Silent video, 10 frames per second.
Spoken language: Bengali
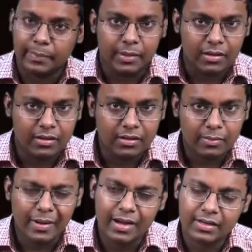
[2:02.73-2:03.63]
টেবিল
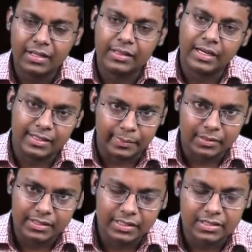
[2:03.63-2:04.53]
বা আন্ডার দ্য টেবিল
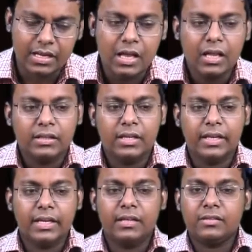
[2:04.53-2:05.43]
ঠিক আছে তাহলে
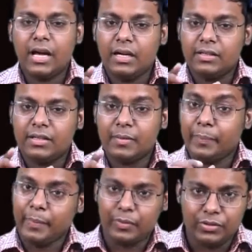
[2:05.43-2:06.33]
এখানে হচ্ছে আন্ডারটা
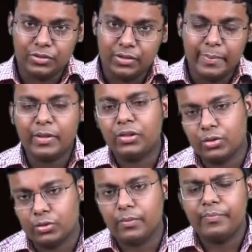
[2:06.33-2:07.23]
প্রিপোজিশন এবার
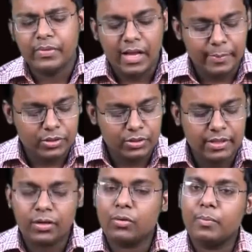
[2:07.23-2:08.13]
ধরো আমি যদি
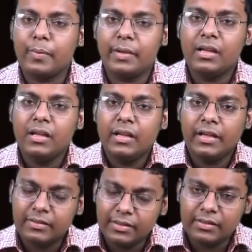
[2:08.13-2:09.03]
এরকমভাবে
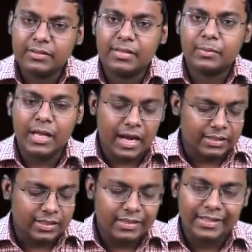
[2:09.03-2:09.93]
এই সেন্টেন্সটার মধ্যে
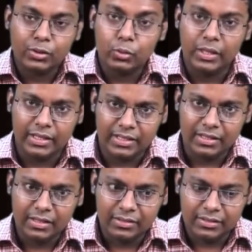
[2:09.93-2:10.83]
আন্ডারটাকে তুলে নিই
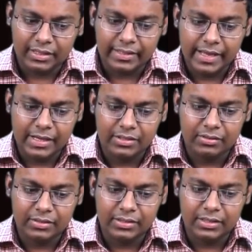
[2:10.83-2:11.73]
দ্য ক্যাট
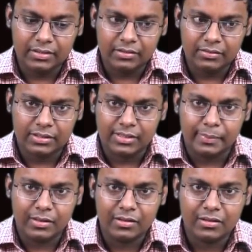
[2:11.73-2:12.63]
ইজ সিটিং দ্য
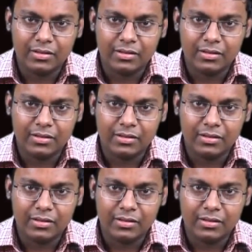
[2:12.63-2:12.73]
টেবিল